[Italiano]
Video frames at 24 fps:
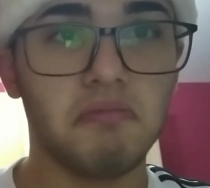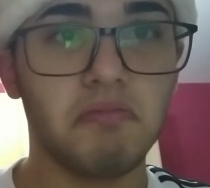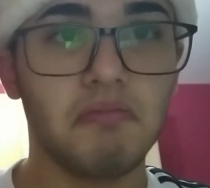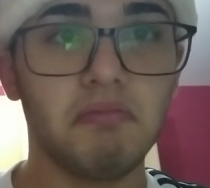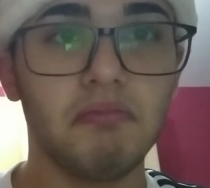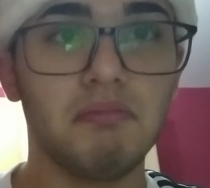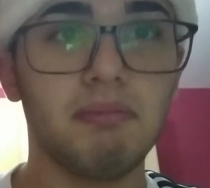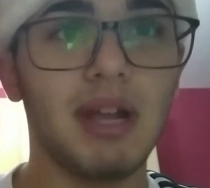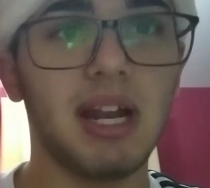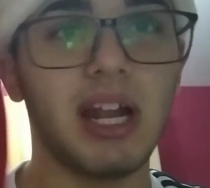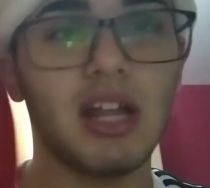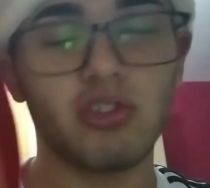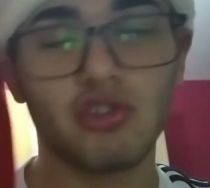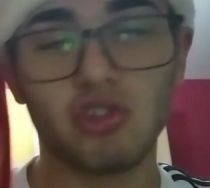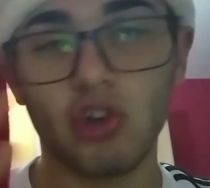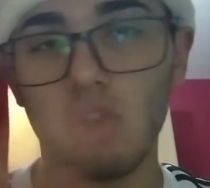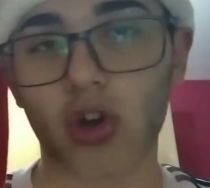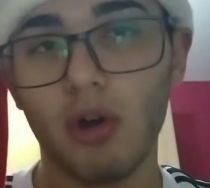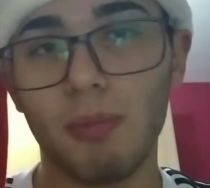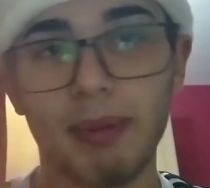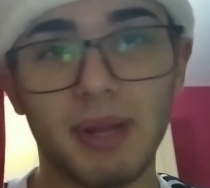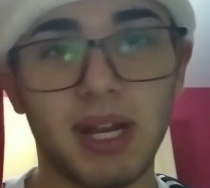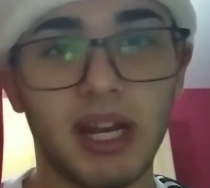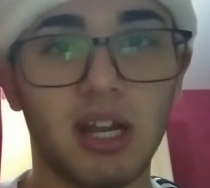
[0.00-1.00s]
Me la
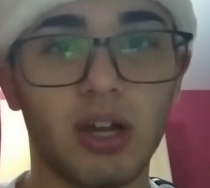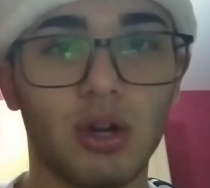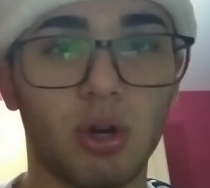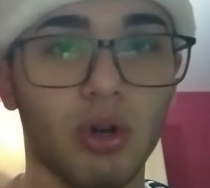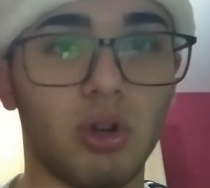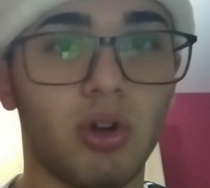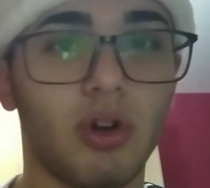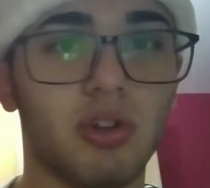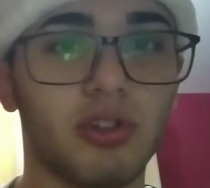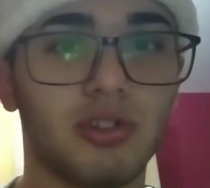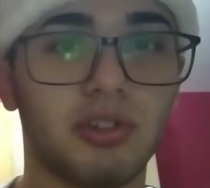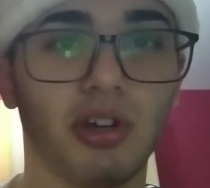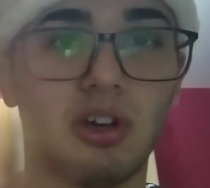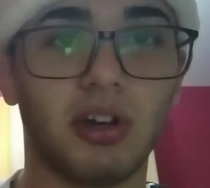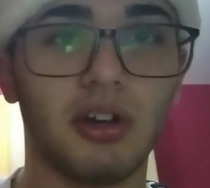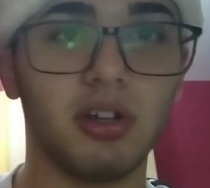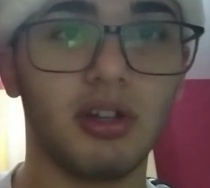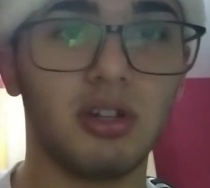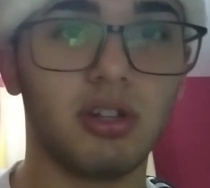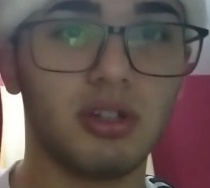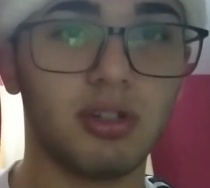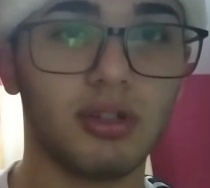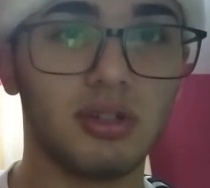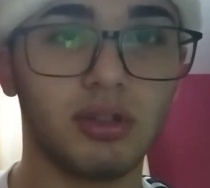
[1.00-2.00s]
gioco pericoloso.
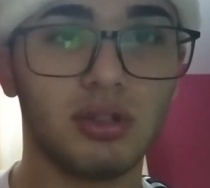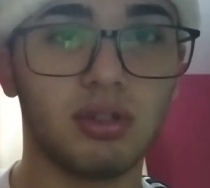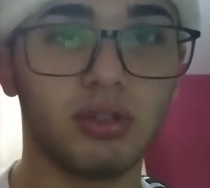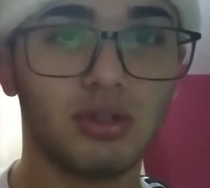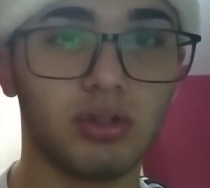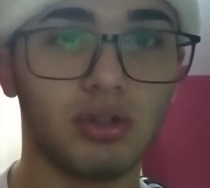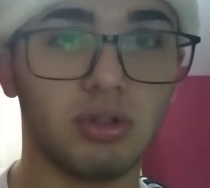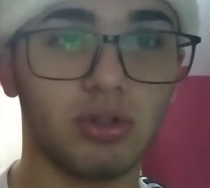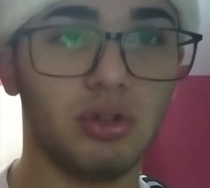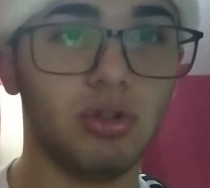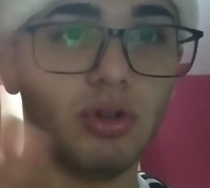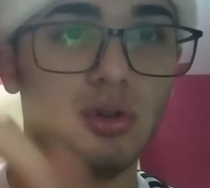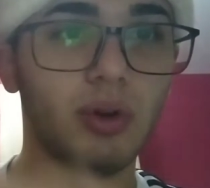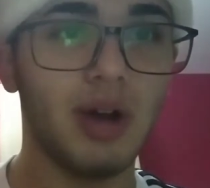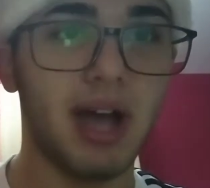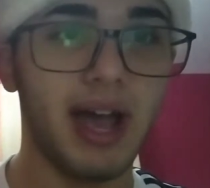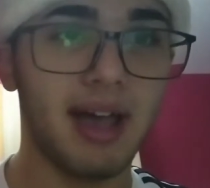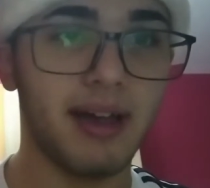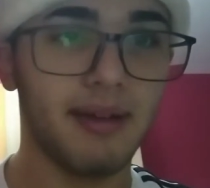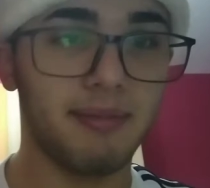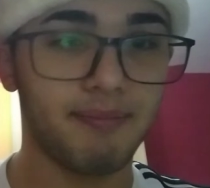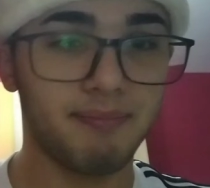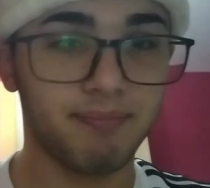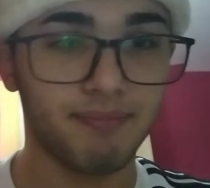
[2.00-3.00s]

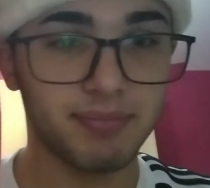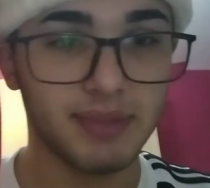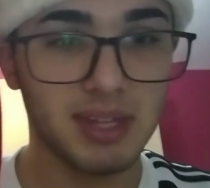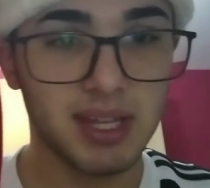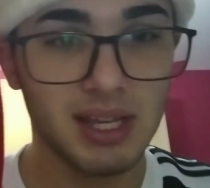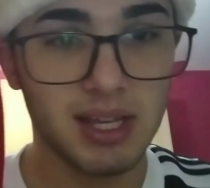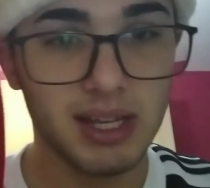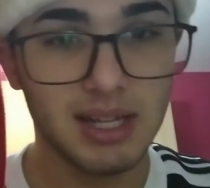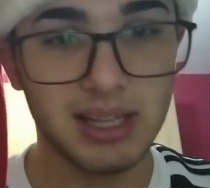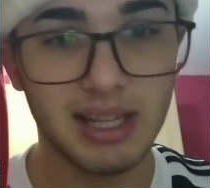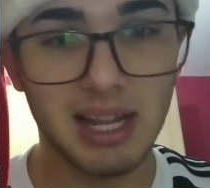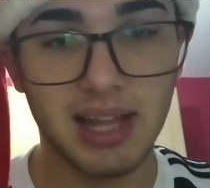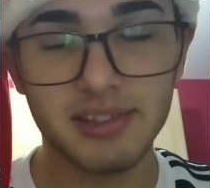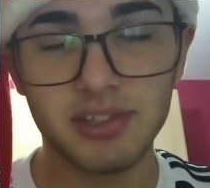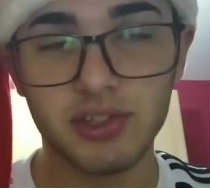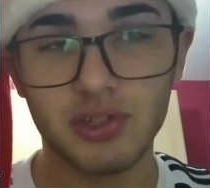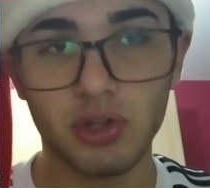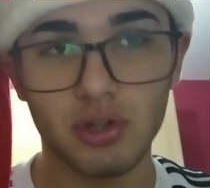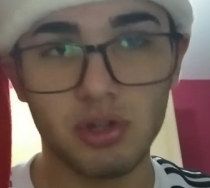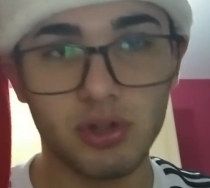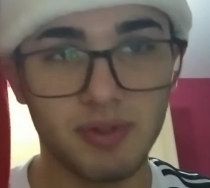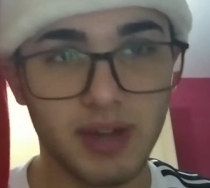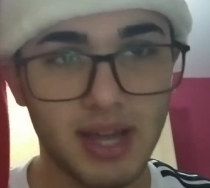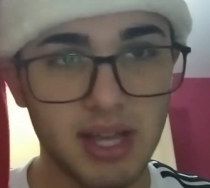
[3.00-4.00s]
2. Lazio
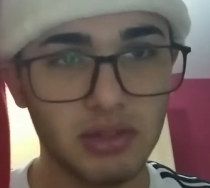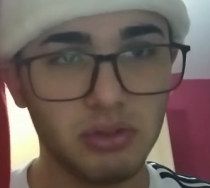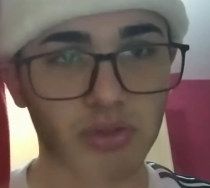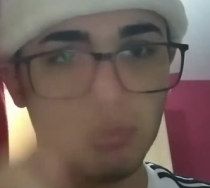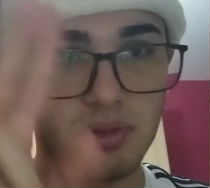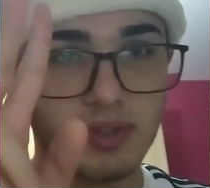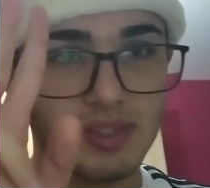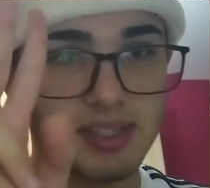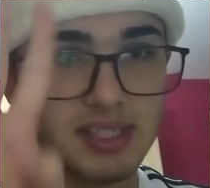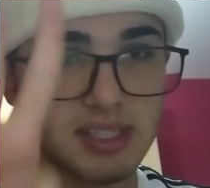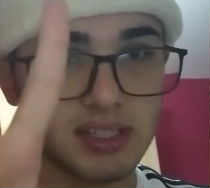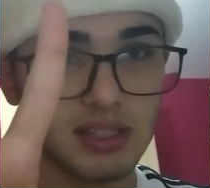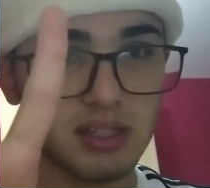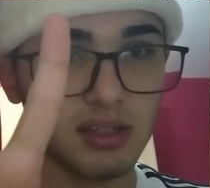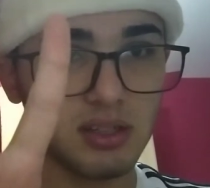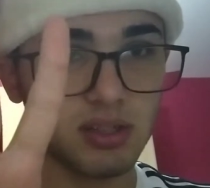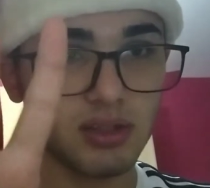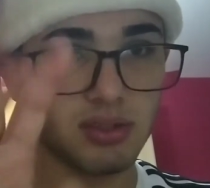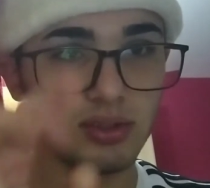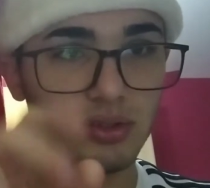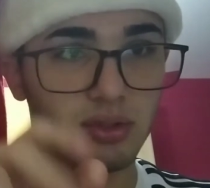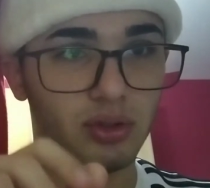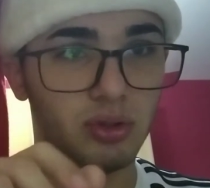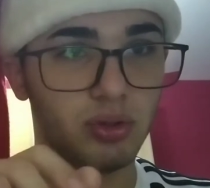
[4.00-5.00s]
Juventus
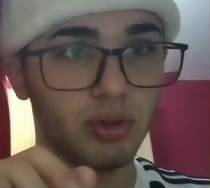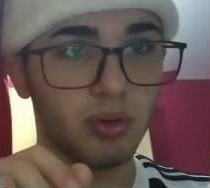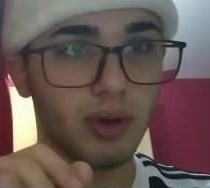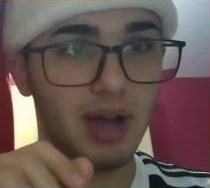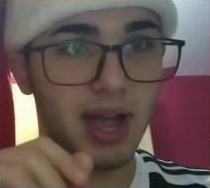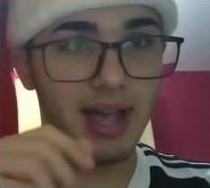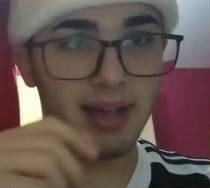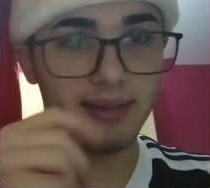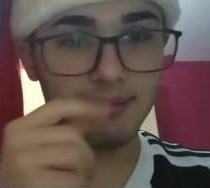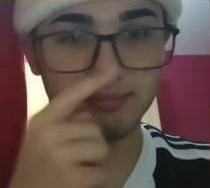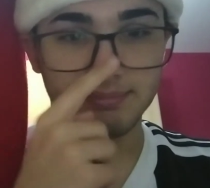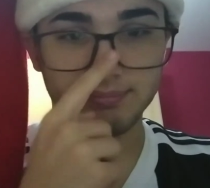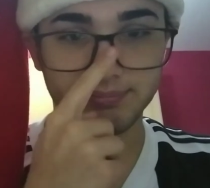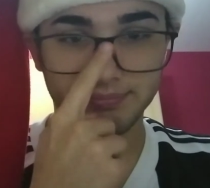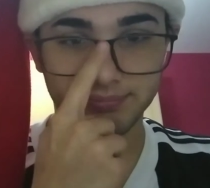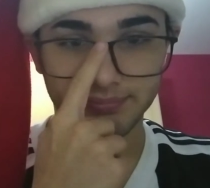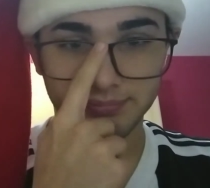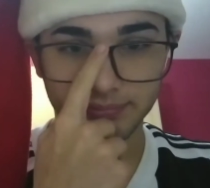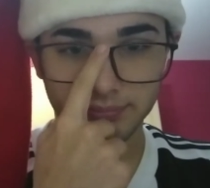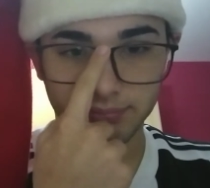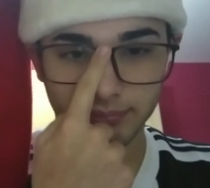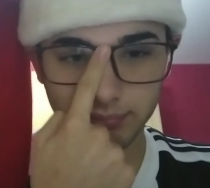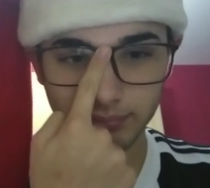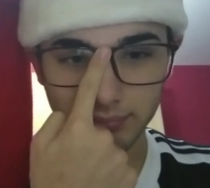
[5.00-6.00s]
2.
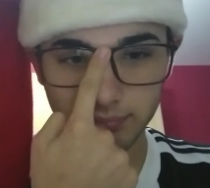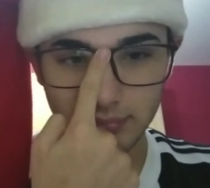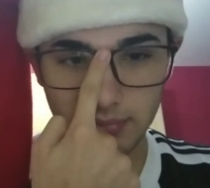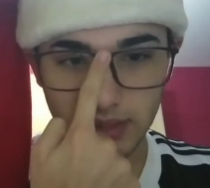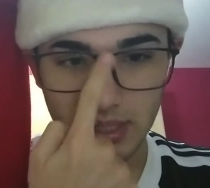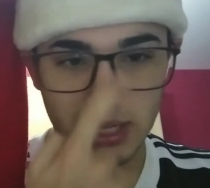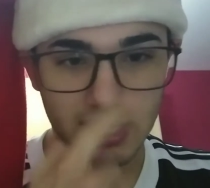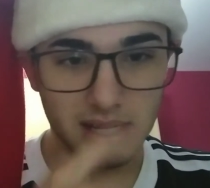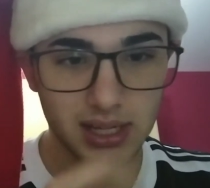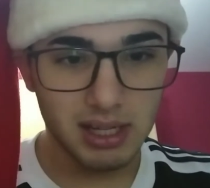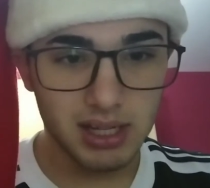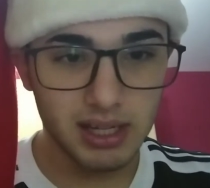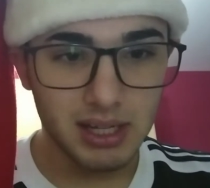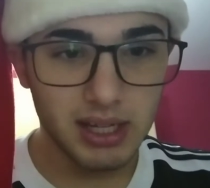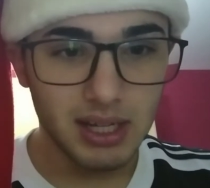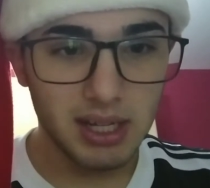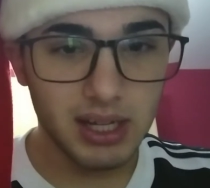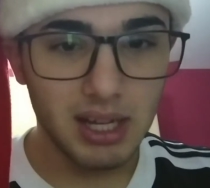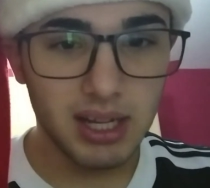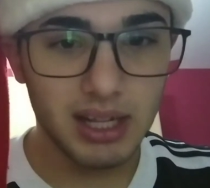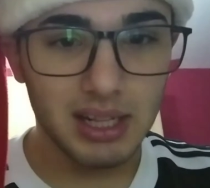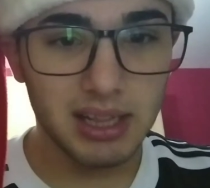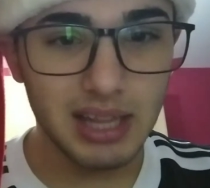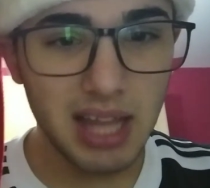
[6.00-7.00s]

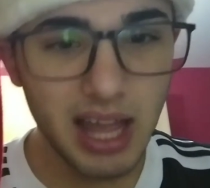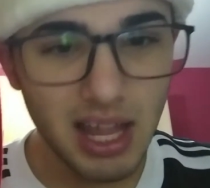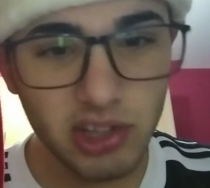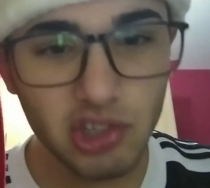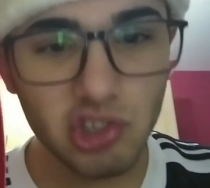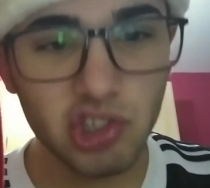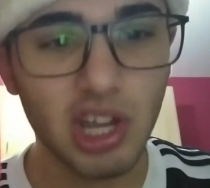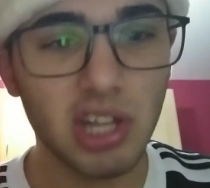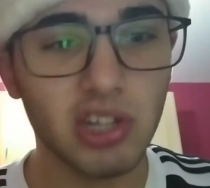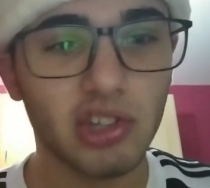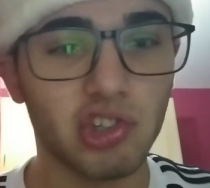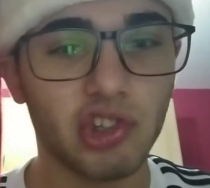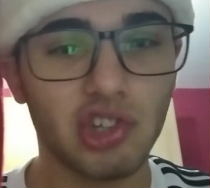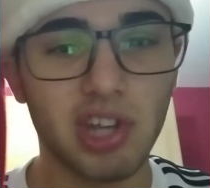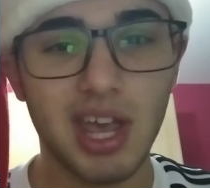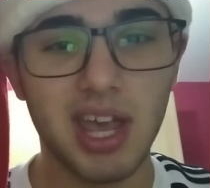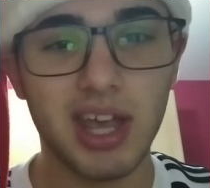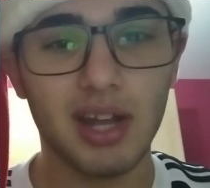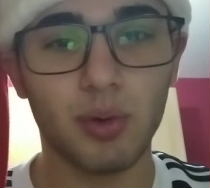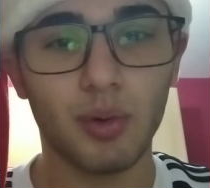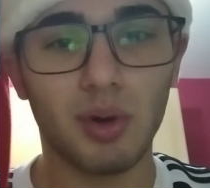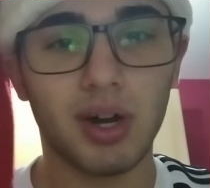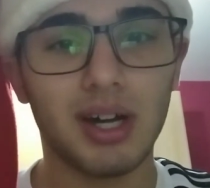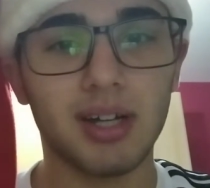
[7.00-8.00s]
Lecce e
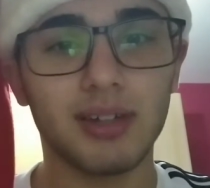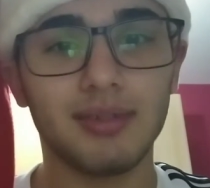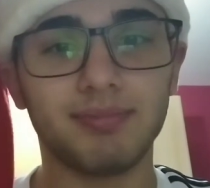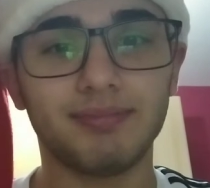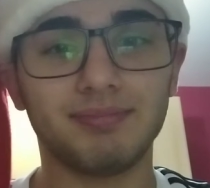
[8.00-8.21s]
Genoa.